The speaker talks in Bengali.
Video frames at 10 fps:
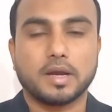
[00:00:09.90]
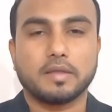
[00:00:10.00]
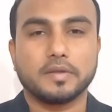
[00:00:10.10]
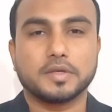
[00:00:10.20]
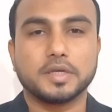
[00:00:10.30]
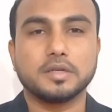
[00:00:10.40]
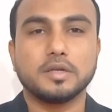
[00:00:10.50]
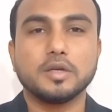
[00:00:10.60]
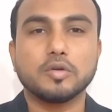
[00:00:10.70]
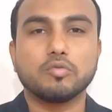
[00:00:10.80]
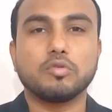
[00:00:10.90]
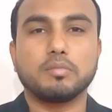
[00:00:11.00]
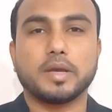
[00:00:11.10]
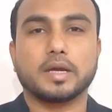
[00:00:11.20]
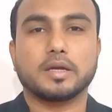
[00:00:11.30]
বাংলাদেশের কোন
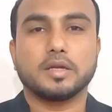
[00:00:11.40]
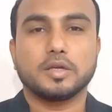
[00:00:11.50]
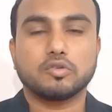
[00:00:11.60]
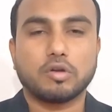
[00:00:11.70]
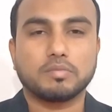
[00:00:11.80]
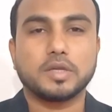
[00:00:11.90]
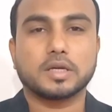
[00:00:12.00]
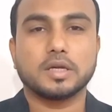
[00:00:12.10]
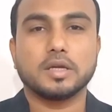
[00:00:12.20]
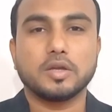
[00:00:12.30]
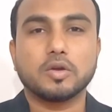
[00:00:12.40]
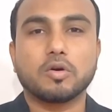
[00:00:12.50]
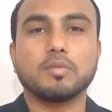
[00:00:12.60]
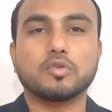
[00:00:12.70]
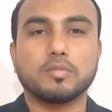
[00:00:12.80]
ব্যাংক সব থেকে
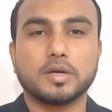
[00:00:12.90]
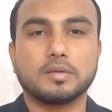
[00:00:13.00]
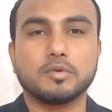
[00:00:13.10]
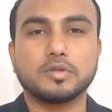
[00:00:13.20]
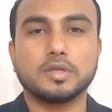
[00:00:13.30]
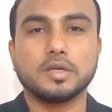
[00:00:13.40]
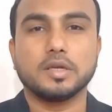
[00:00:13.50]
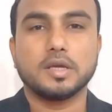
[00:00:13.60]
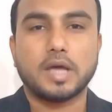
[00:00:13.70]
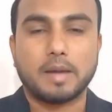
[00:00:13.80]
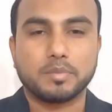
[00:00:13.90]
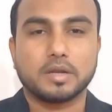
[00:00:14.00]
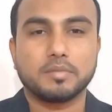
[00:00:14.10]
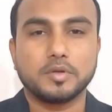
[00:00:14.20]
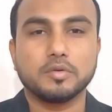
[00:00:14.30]
কম সময়ের মধ্যে
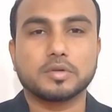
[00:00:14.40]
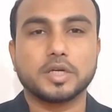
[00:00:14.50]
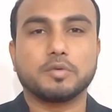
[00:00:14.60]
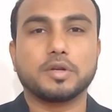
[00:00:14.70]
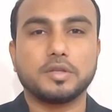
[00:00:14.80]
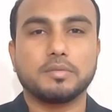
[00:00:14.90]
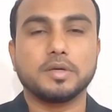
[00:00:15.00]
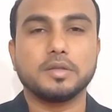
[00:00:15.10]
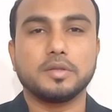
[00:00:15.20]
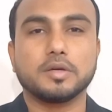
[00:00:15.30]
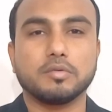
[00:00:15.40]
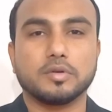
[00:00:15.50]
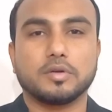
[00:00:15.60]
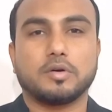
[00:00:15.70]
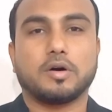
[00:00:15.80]
আপনার বিনিয়োগকে করে দিবে
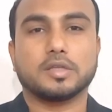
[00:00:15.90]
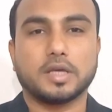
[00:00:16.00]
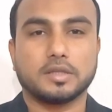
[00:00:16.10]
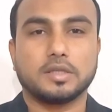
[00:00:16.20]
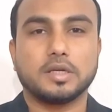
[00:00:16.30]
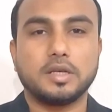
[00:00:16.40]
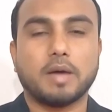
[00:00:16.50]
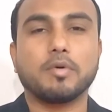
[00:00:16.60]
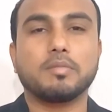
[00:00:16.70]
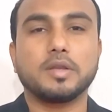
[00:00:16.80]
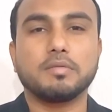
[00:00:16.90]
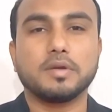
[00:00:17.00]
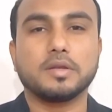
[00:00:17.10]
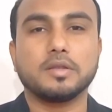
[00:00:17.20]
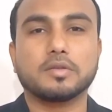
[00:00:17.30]
দ্বিগুণ অর্থাৎ ডাবল
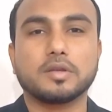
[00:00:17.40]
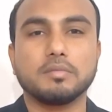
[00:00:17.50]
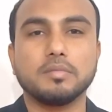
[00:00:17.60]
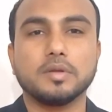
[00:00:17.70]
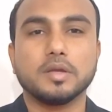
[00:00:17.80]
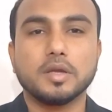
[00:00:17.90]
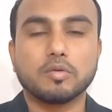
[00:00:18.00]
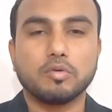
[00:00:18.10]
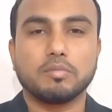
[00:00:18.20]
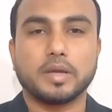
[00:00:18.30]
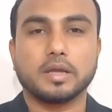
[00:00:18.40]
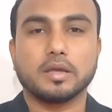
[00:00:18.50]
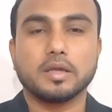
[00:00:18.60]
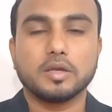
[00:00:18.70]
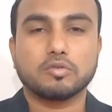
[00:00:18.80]
বেনিফিট স্কিম কোন ব্যাংক
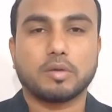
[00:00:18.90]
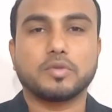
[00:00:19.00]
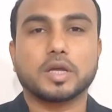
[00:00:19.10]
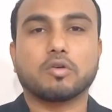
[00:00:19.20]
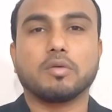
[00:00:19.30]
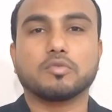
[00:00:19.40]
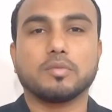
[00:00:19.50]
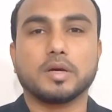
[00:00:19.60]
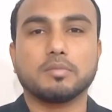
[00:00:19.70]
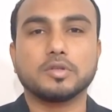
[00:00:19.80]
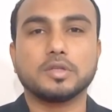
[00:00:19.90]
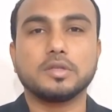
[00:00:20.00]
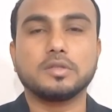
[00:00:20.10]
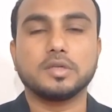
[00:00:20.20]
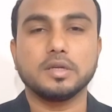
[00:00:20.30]
সব থেকে কম সময়ের মধ্যে
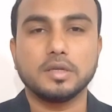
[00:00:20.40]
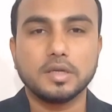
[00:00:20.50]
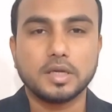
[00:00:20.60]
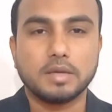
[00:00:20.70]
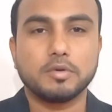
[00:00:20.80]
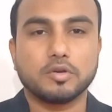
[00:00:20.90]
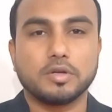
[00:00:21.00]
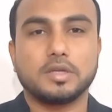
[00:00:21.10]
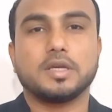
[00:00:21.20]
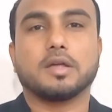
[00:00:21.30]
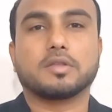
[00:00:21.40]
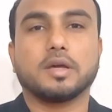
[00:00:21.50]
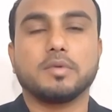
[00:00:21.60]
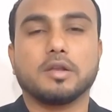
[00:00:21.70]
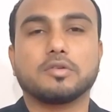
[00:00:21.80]
দিচ্ছে এই বিষয়টি নিয়ে
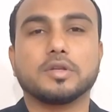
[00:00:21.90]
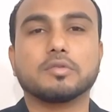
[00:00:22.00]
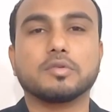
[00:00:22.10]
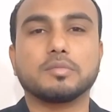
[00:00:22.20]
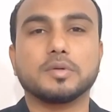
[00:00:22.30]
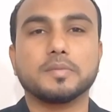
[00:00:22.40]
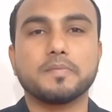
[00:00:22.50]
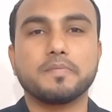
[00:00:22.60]
আজকে আমি আলোচনা করব